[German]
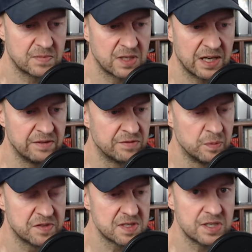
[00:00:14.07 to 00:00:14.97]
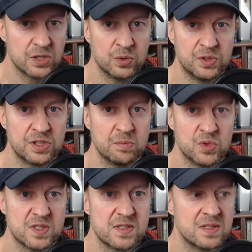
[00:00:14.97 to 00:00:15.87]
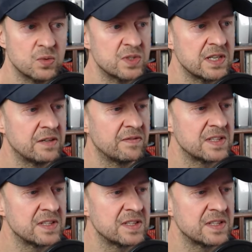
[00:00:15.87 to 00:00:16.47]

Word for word: 53 und ich muss zusehen,